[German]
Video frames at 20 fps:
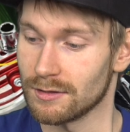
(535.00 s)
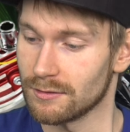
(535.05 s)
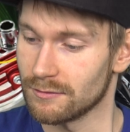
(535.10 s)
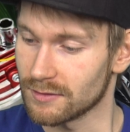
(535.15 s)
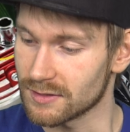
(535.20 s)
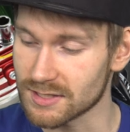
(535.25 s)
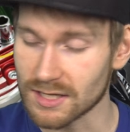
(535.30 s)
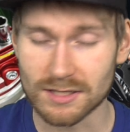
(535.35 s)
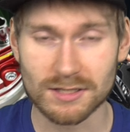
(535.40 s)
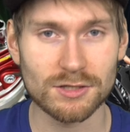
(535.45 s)
Wie
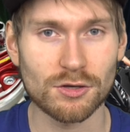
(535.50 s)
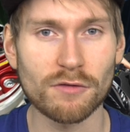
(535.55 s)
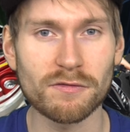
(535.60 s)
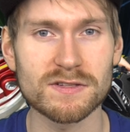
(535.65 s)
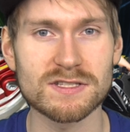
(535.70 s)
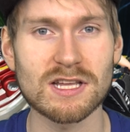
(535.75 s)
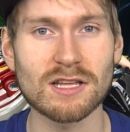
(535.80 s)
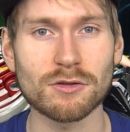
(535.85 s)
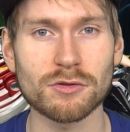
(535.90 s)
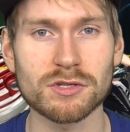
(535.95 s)
gesagt, ich hoffe,
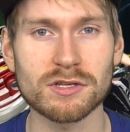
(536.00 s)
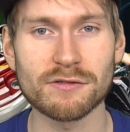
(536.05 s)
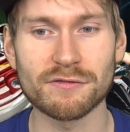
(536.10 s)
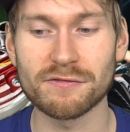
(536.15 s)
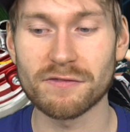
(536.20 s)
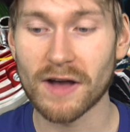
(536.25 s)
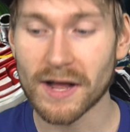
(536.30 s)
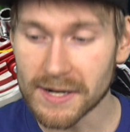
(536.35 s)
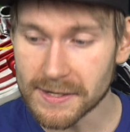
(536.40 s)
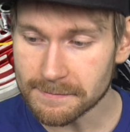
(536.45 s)
es hat euch
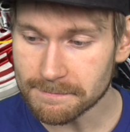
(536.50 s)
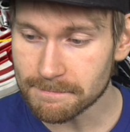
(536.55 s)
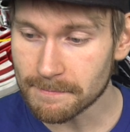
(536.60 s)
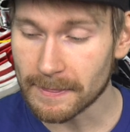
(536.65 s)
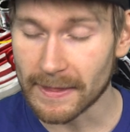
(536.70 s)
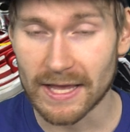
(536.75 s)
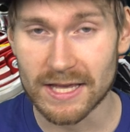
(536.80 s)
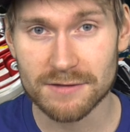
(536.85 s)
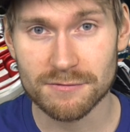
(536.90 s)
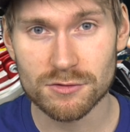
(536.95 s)
gefallen.
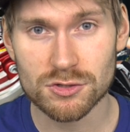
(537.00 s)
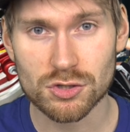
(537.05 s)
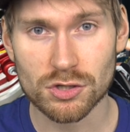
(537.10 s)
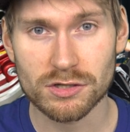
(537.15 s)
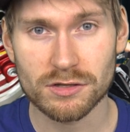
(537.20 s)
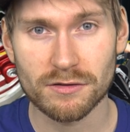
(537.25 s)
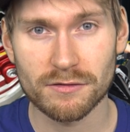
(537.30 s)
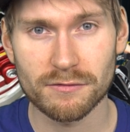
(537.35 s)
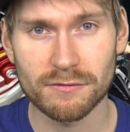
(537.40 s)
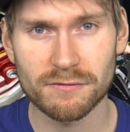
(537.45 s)
Ich wünsche
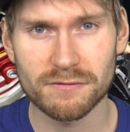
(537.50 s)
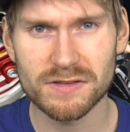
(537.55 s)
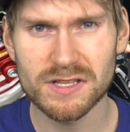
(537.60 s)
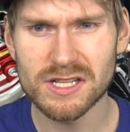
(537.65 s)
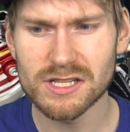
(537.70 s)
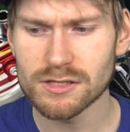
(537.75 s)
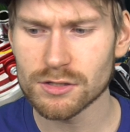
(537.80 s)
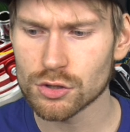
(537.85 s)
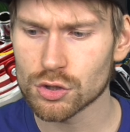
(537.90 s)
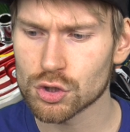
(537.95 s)
euch
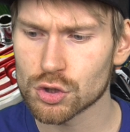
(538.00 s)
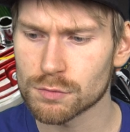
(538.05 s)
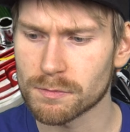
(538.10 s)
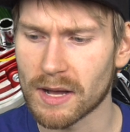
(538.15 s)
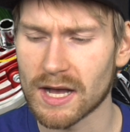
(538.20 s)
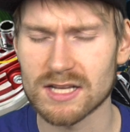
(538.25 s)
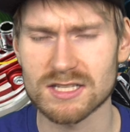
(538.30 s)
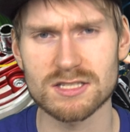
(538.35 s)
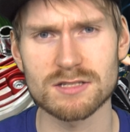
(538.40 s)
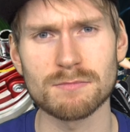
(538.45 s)
viel
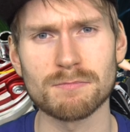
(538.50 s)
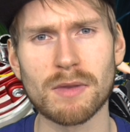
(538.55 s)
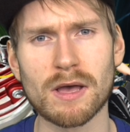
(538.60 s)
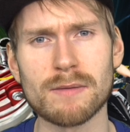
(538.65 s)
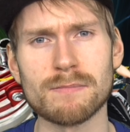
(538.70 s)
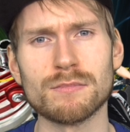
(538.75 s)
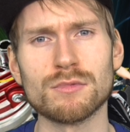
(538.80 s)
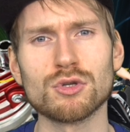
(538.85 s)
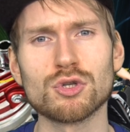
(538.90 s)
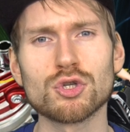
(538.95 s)
Spaß
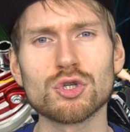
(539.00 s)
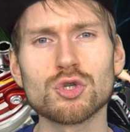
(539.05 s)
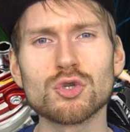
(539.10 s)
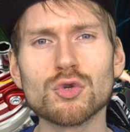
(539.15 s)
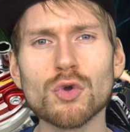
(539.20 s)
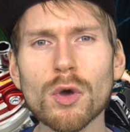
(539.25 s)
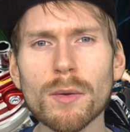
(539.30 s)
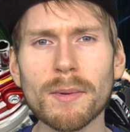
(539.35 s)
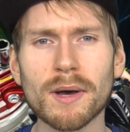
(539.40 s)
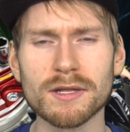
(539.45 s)
beim
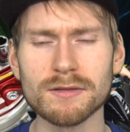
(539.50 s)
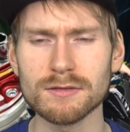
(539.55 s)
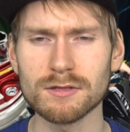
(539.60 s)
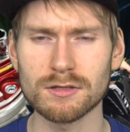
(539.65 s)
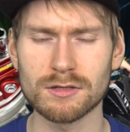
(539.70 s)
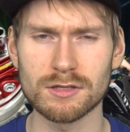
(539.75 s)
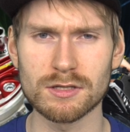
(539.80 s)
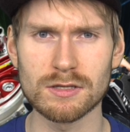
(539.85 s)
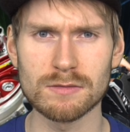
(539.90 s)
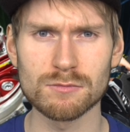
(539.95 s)
Stöbern
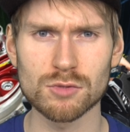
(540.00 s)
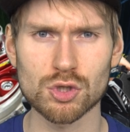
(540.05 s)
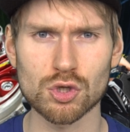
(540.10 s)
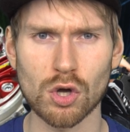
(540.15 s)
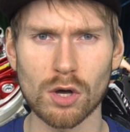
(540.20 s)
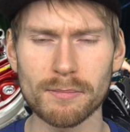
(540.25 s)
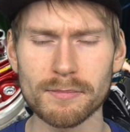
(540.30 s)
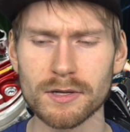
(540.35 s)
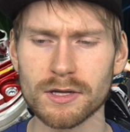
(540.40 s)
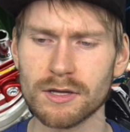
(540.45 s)
im
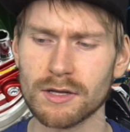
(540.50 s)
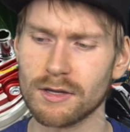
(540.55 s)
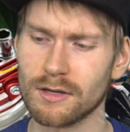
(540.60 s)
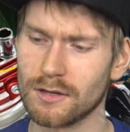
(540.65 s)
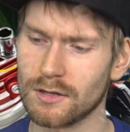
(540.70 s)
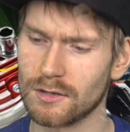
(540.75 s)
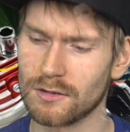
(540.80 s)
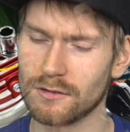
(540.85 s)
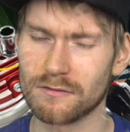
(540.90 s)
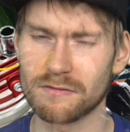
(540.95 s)
Shop,
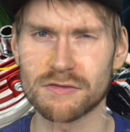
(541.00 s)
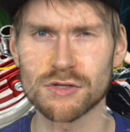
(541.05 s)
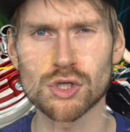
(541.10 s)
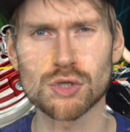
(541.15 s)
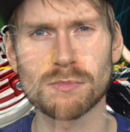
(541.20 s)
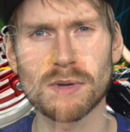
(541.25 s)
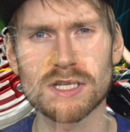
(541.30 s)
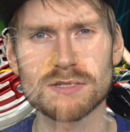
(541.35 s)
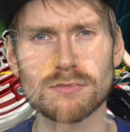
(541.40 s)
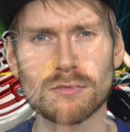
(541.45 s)
viel
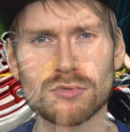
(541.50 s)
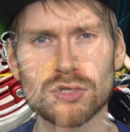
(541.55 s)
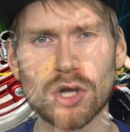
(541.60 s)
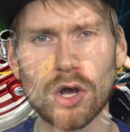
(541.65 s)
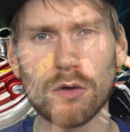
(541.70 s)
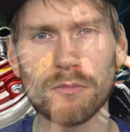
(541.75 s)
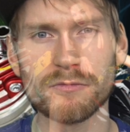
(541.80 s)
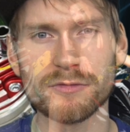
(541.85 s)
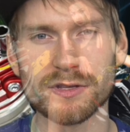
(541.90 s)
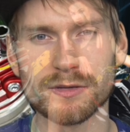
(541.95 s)
Spaß beim
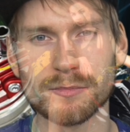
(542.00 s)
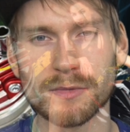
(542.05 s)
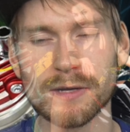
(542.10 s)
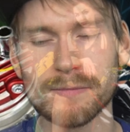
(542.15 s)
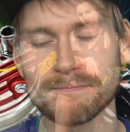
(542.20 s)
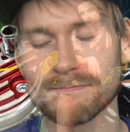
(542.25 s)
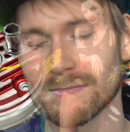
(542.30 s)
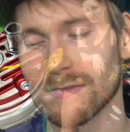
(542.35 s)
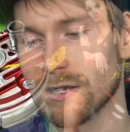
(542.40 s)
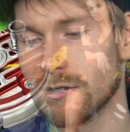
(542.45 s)
Schrauben wie immer.